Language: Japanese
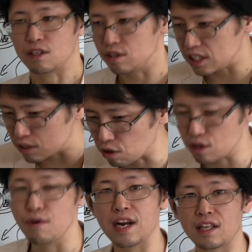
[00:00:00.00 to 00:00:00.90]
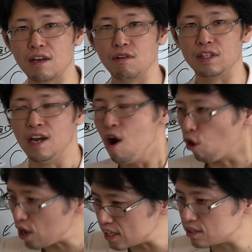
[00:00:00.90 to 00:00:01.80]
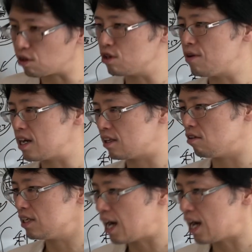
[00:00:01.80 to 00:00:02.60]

国にそう言われたように、親にそう言われたように、